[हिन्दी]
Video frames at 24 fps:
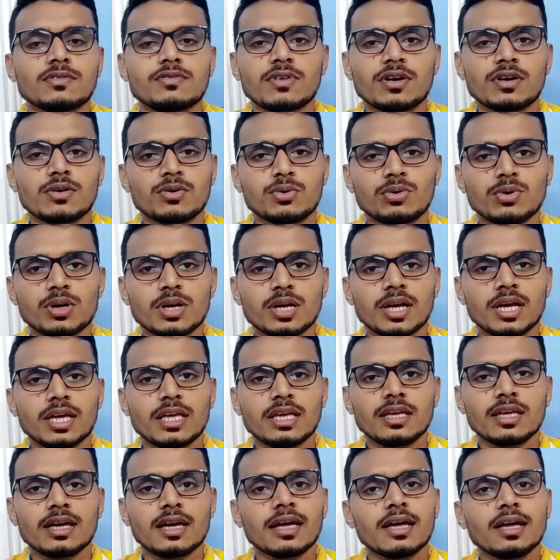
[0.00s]
रेफर कोड
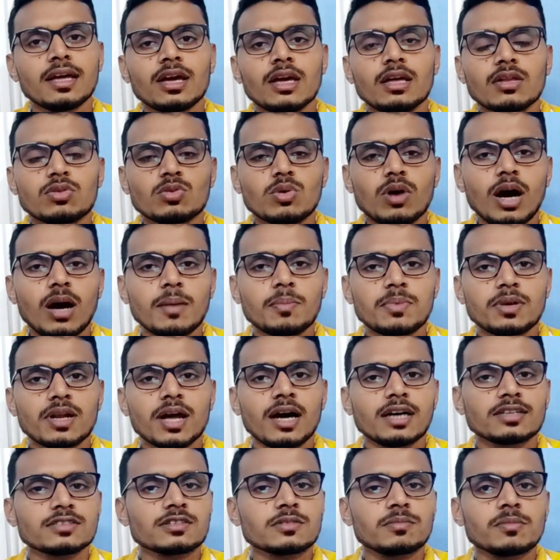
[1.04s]
नहीं है तो आप
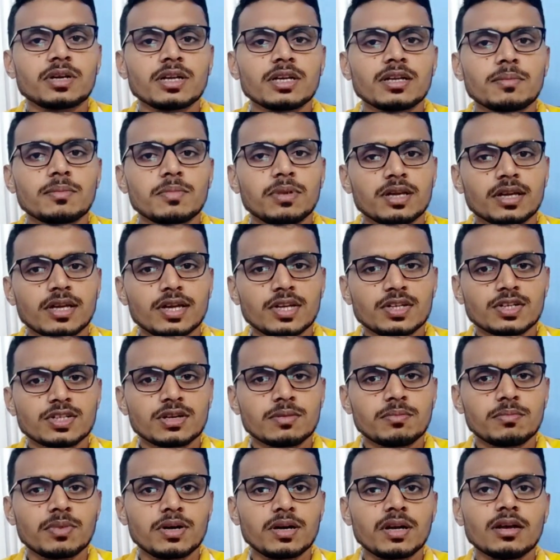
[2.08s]
टास्क मेट
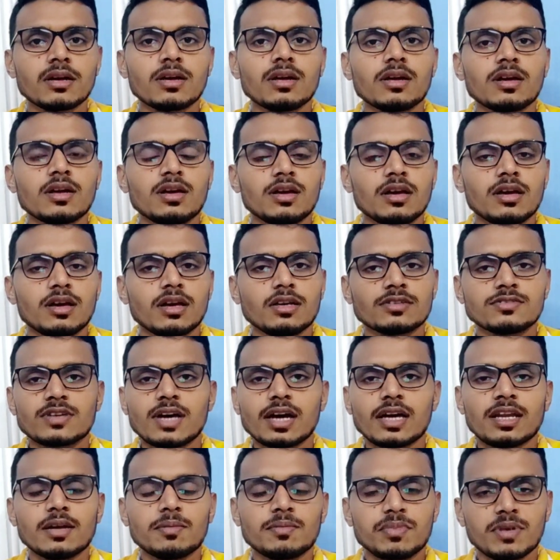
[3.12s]
एप्लीकेशन पर
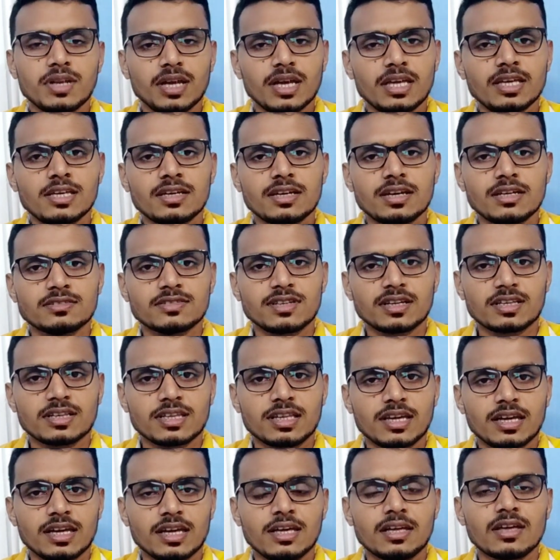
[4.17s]
साइनअप नहीं कर
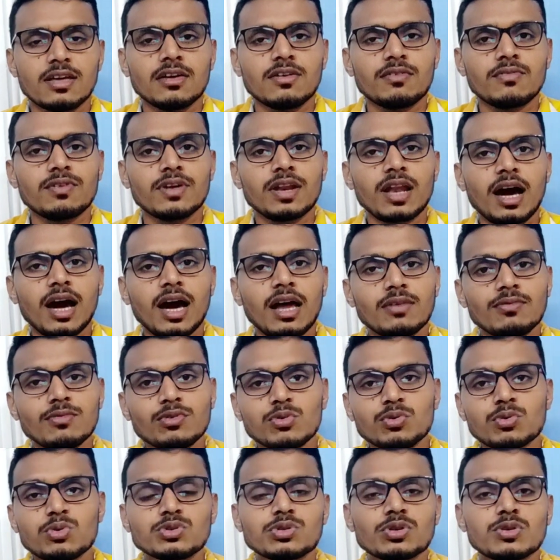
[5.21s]
सकते हैं फिलहाल वो
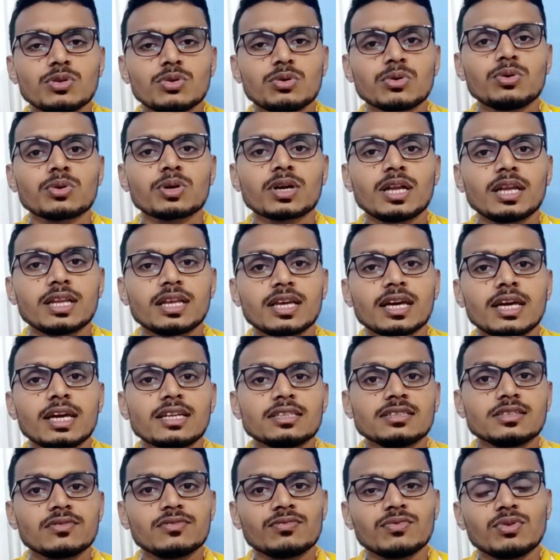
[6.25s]
कुछ लोगों के लिए है
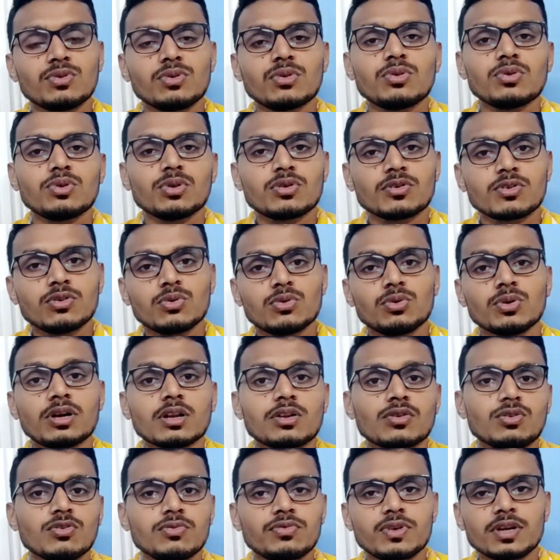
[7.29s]
जब वो लोग गूगल
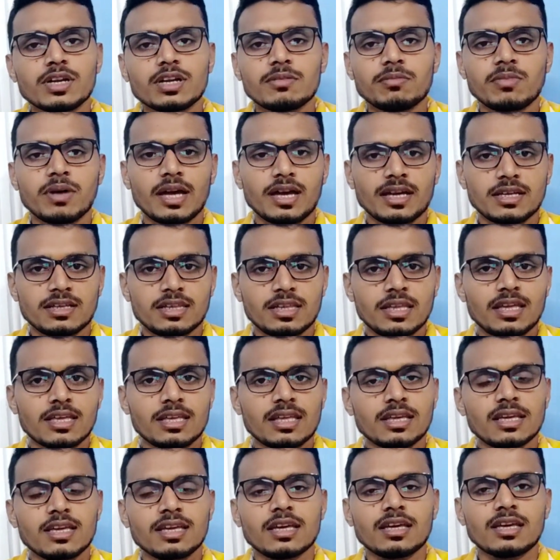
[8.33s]
को फीडबैक
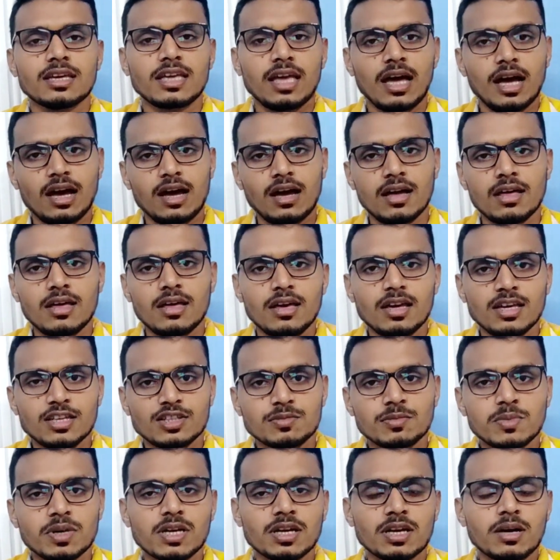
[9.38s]
देंगे कि क्या
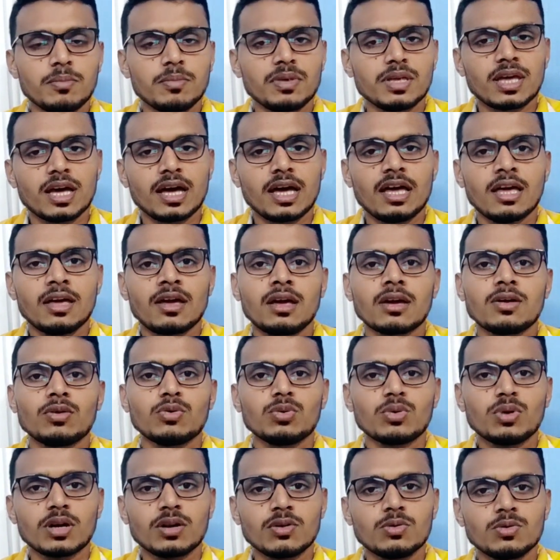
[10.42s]
इसमें कमियाँ हैं
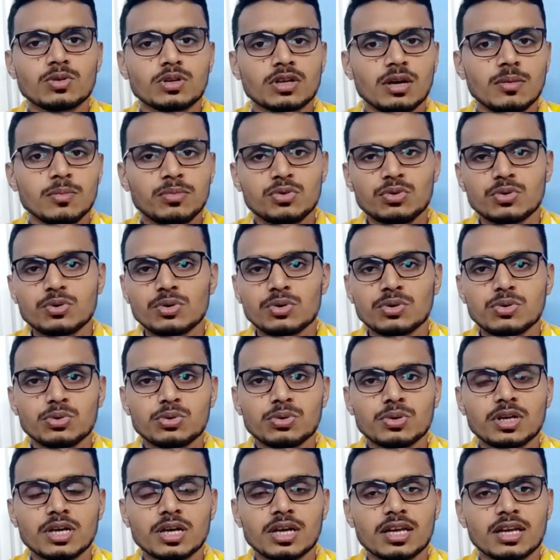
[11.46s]
गूगल उन कमियों को
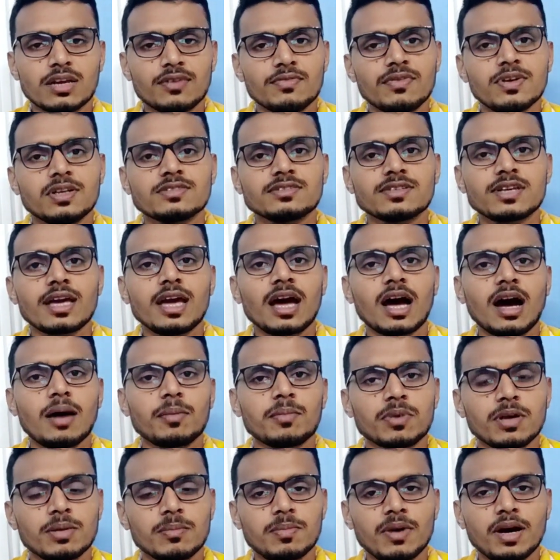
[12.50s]
दूर करके फिर से
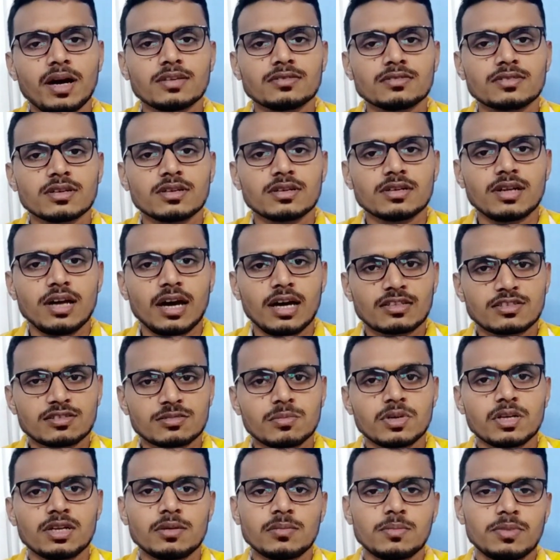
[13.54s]
आपके पास टास्क
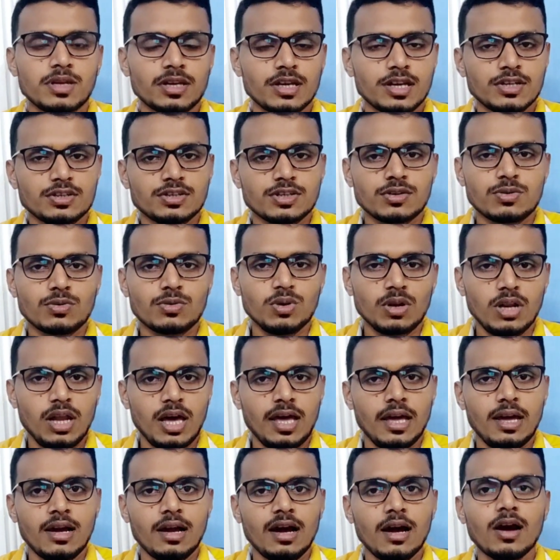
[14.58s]
मेट एप्लीकेशन को
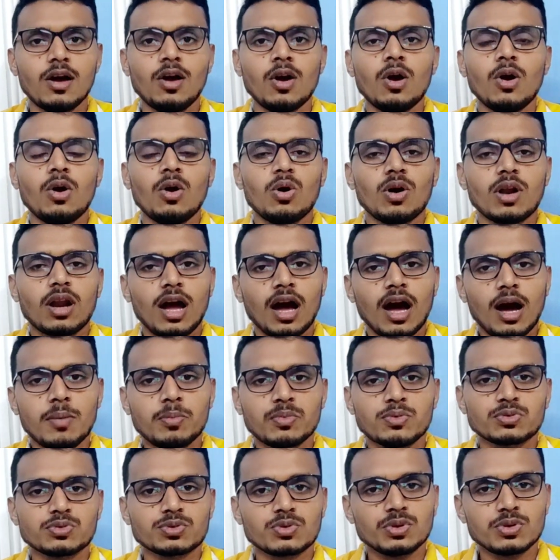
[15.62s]
लाएगा और
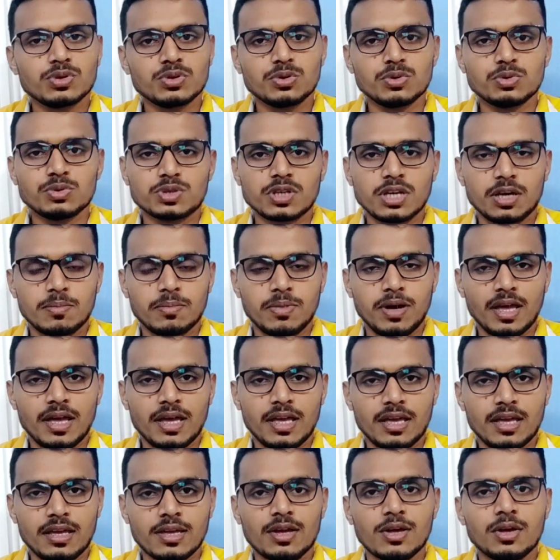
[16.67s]
आप उसको यूज़ कर
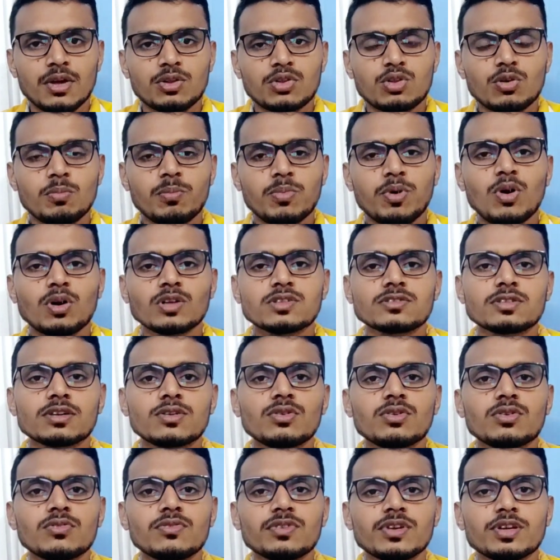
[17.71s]
पाएंगे तो बहुत से
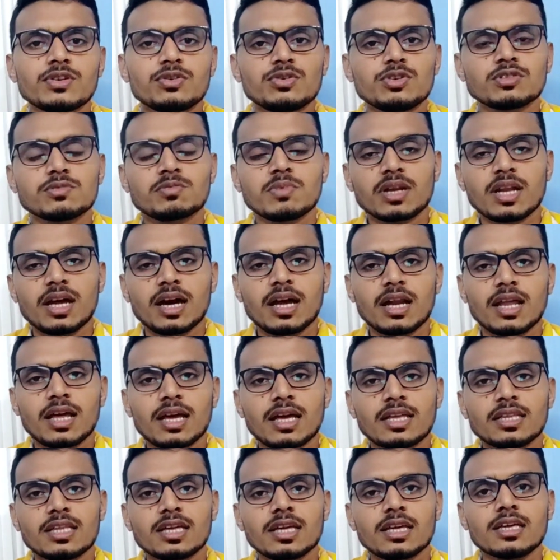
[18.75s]
लोग वीडियोज़ बना
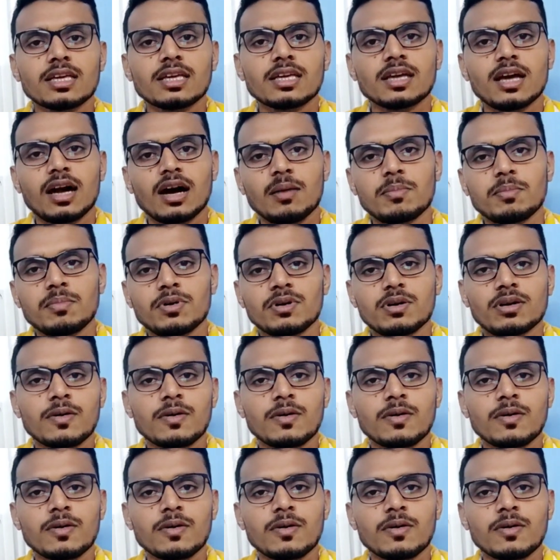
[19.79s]
रहे थे कि आप